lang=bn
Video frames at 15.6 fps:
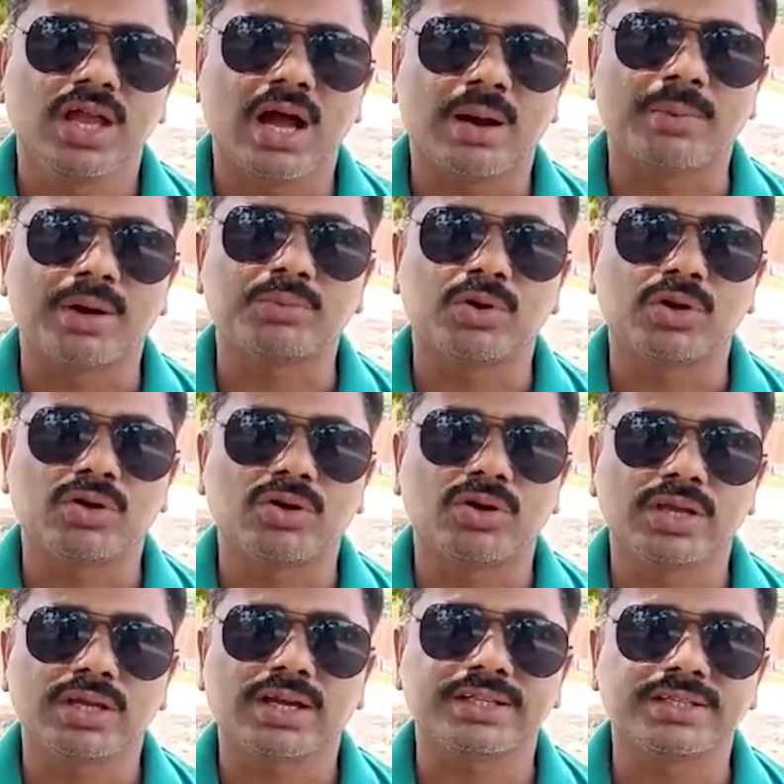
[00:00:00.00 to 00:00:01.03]
আমার মনে
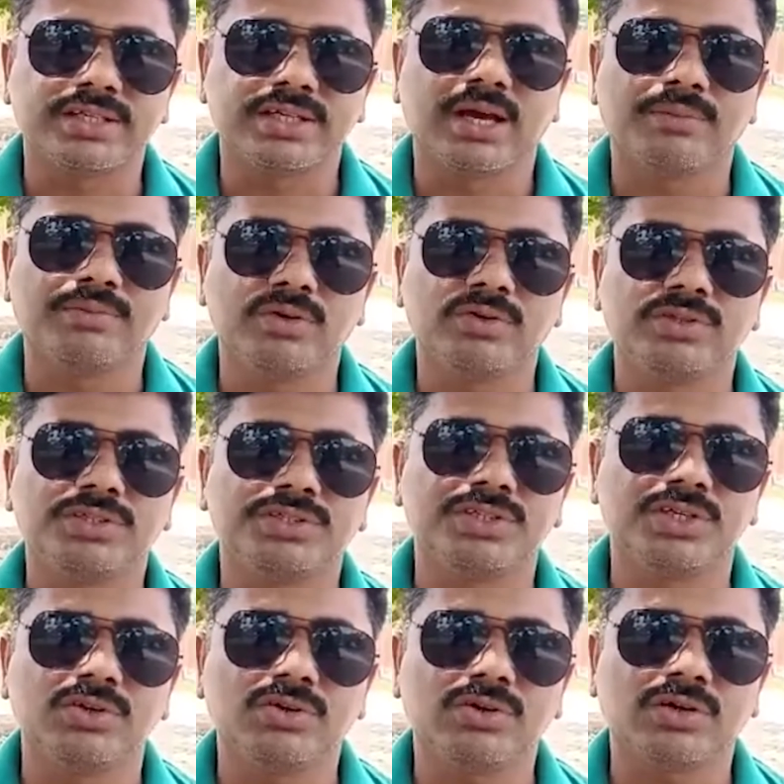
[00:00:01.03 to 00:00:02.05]
হয় কাজে গাফিলতি
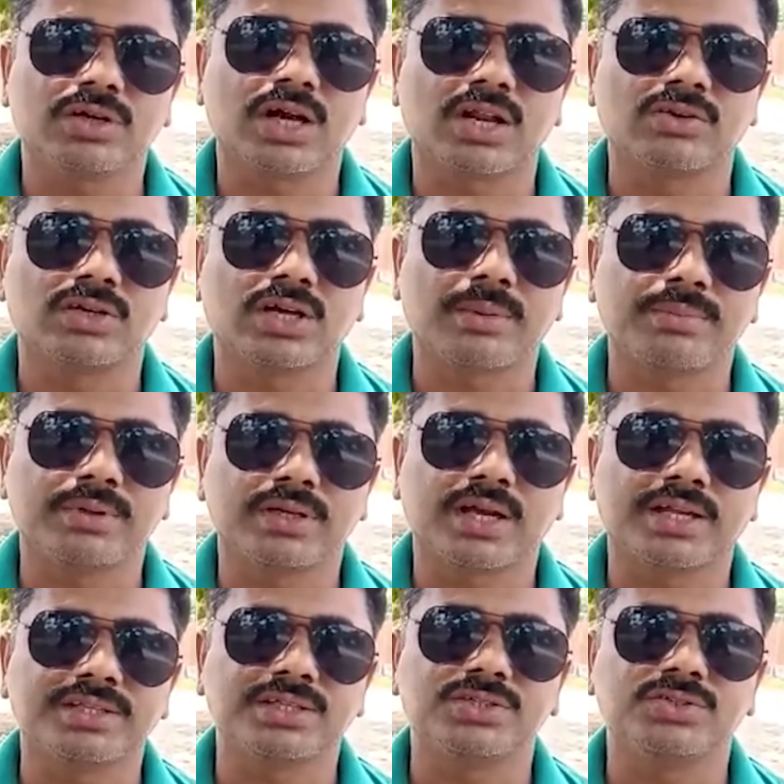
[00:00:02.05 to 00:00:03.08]
ছিল কারণ কাজের
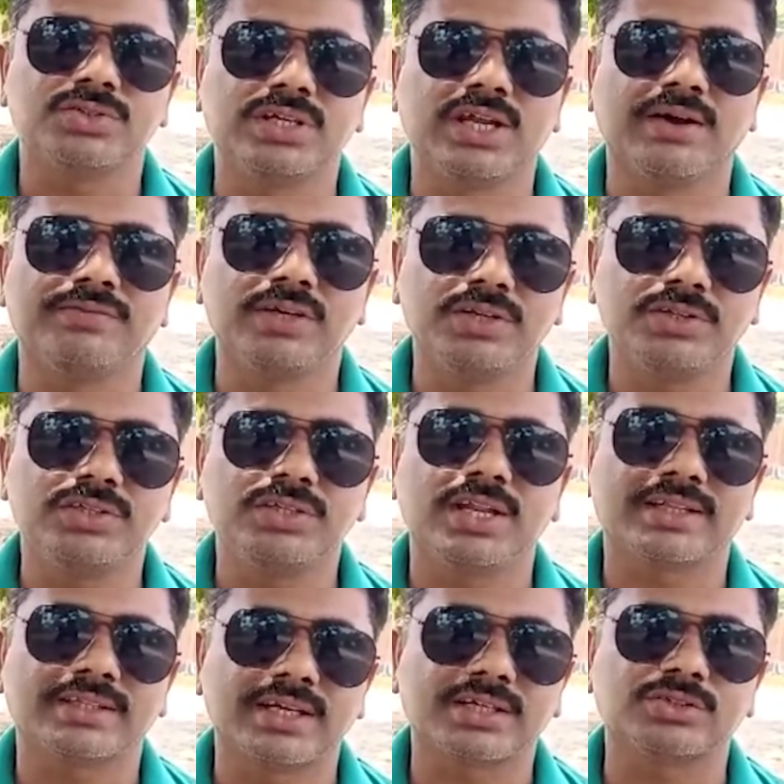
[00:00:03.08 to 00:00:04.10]
কাজের যদি গাফিলতি না
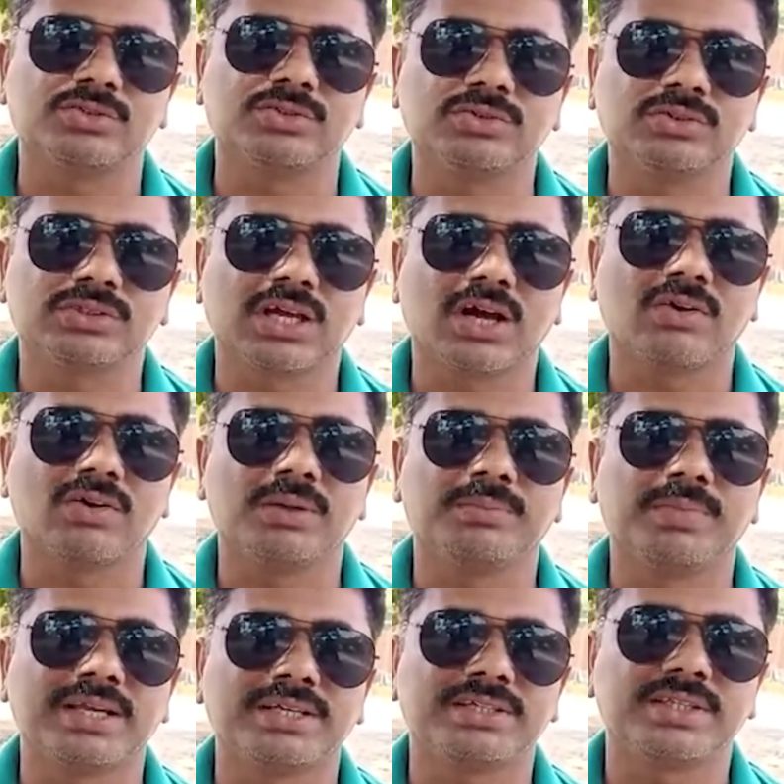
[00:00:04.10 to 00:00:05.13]
থাকতো তাহলে
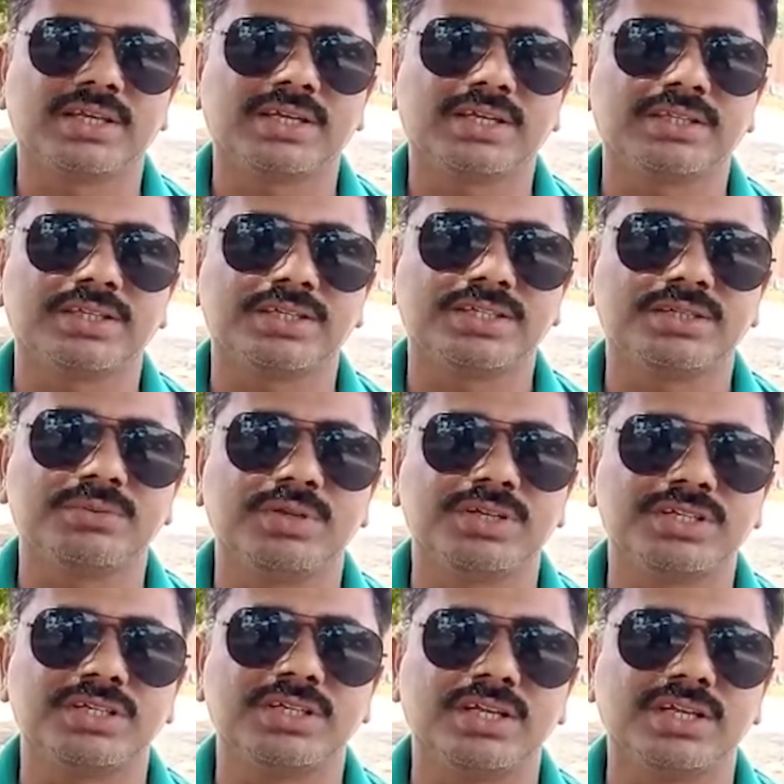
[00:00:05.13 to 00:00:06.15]
বাইশ থেকে তেইশটি
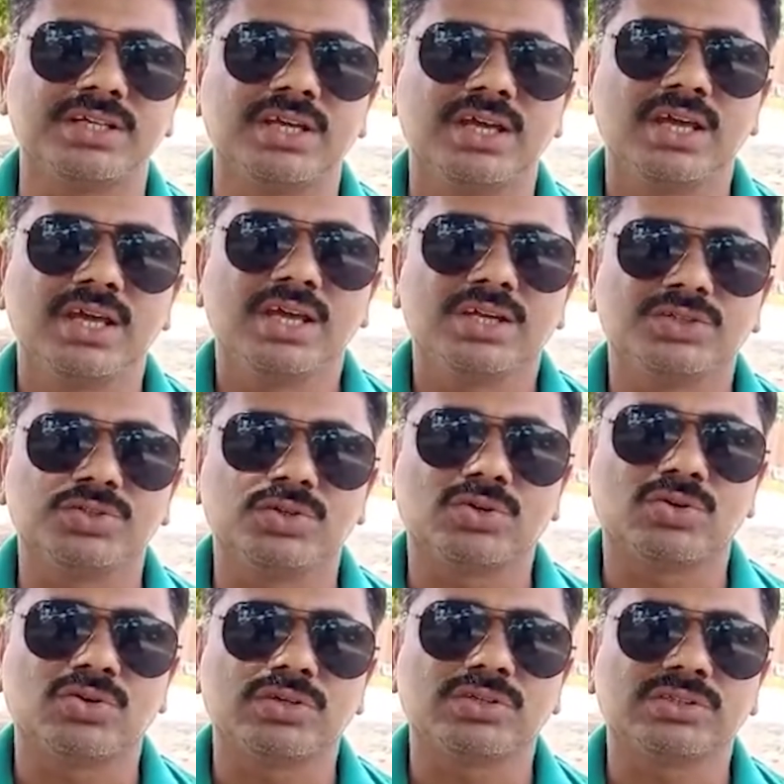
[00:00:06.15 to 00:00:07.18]
মেশিনে
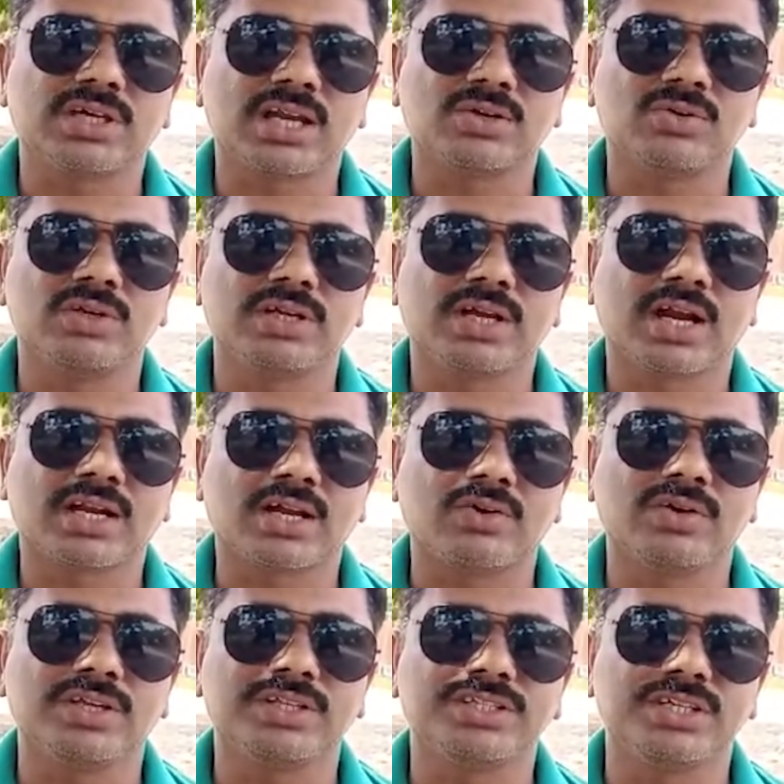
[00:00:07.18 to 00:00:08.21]
যখন তারগুলি কাটা
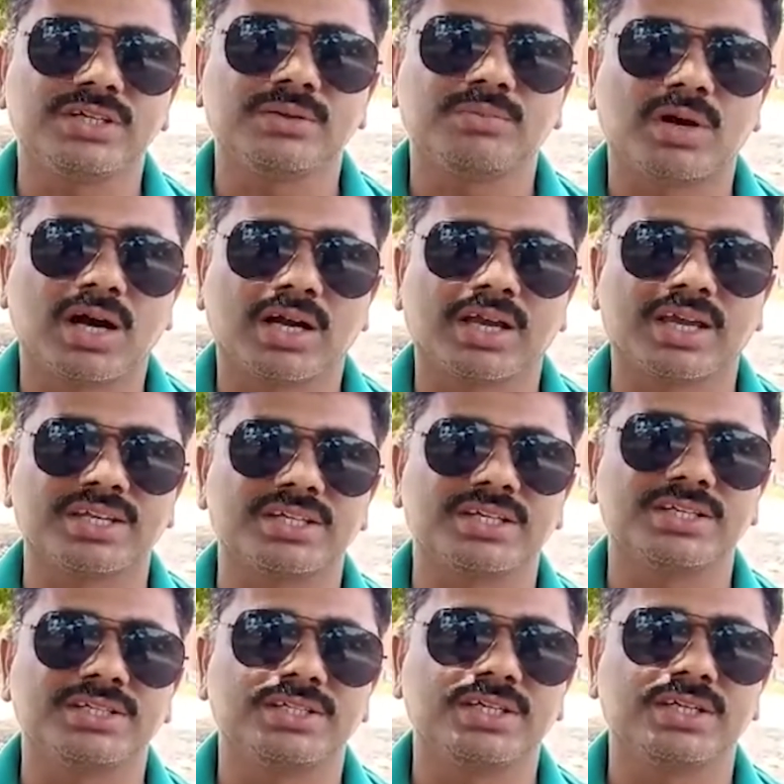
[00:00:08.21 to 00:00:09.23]
হয়েছে বা গ্যাসের
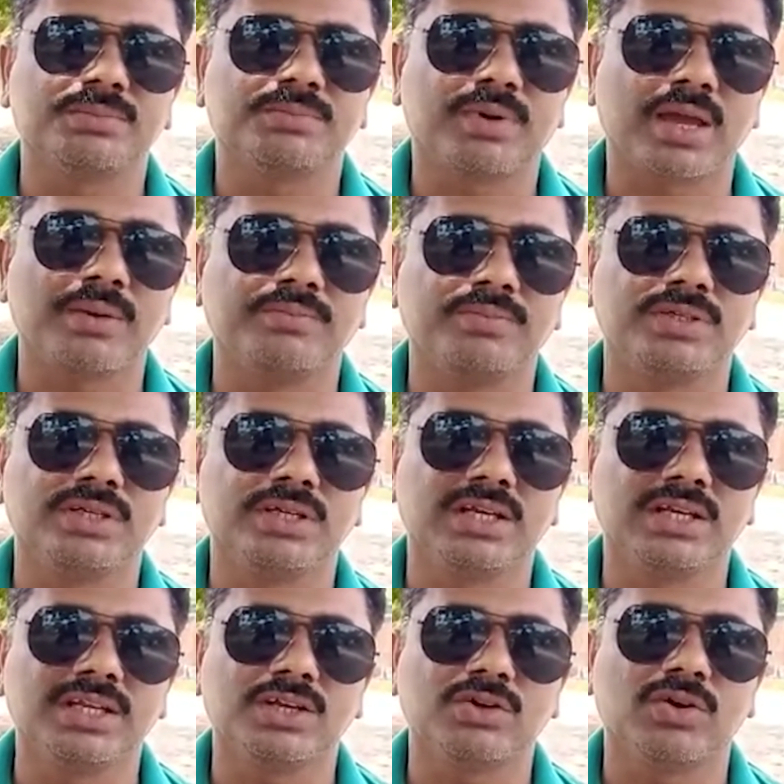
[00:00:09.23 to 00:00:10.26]
যে পাইপ যে
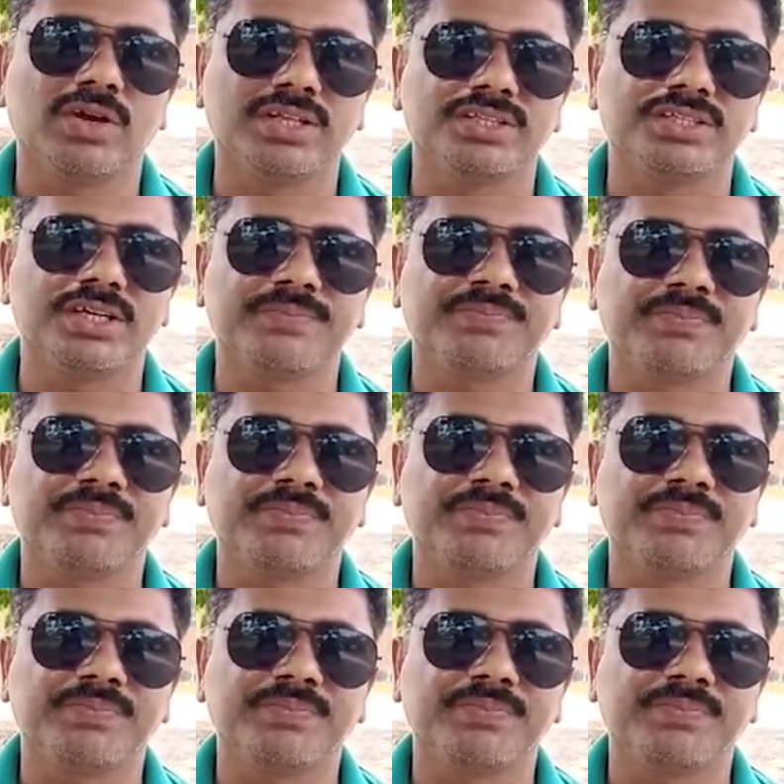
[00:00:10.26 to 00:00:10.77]
লিক হয়েছে